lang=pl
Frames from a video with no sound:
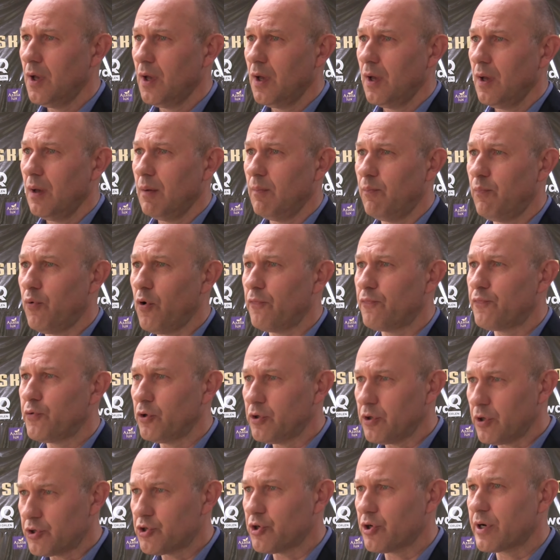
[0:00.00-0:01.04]
to za uszy trochę.
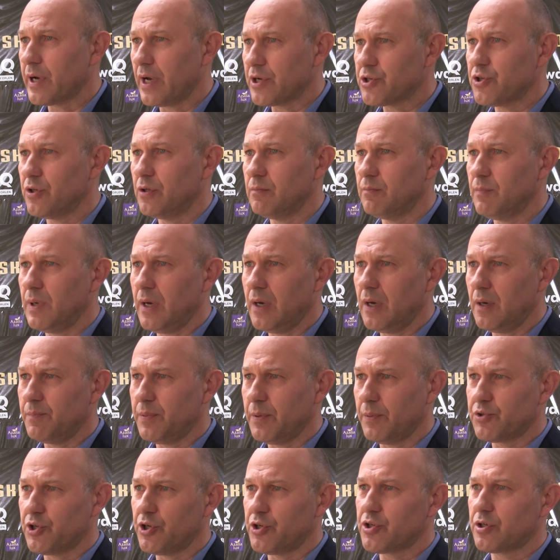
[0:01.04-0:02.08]
Czerkaszyn ma
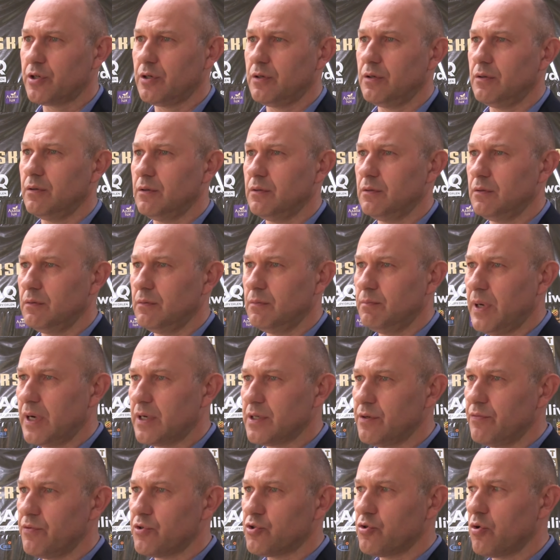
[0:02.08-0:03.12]
poprzeczkę
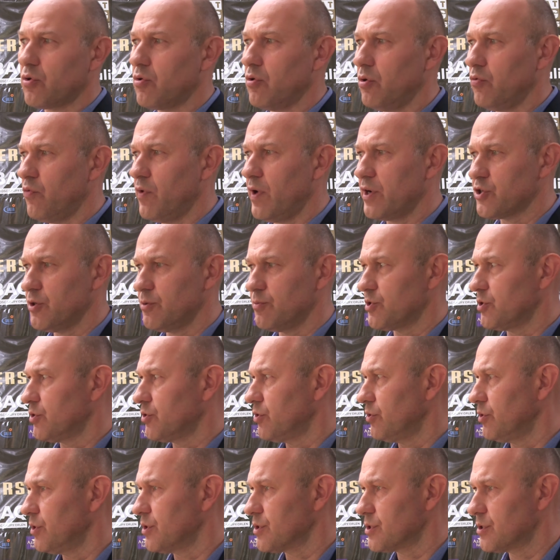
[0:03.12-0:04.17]
bardzo wysoką, uważam, że
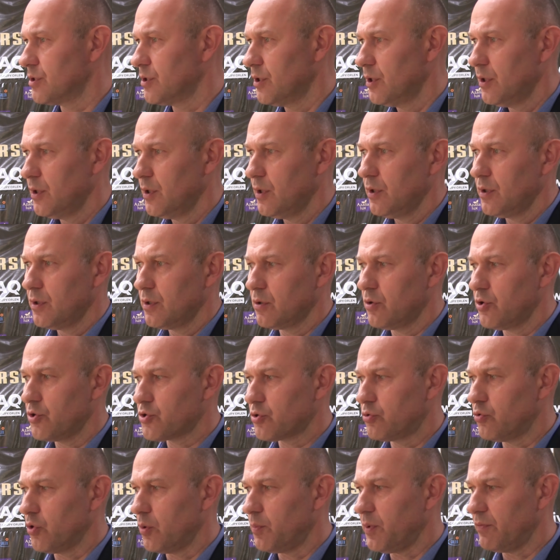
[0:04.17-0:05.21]
to jest gość,
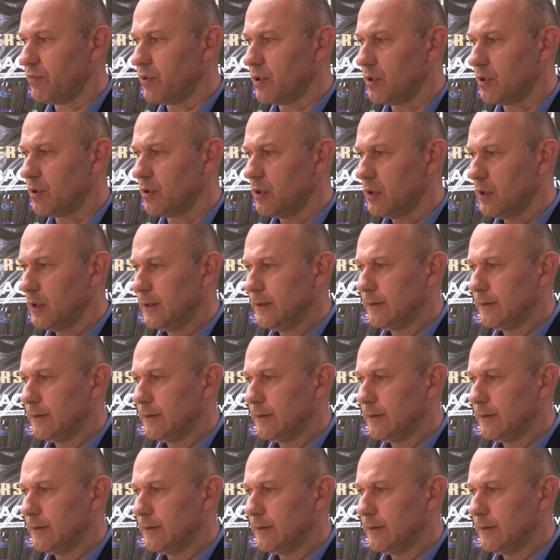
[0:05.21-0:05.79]
który powinien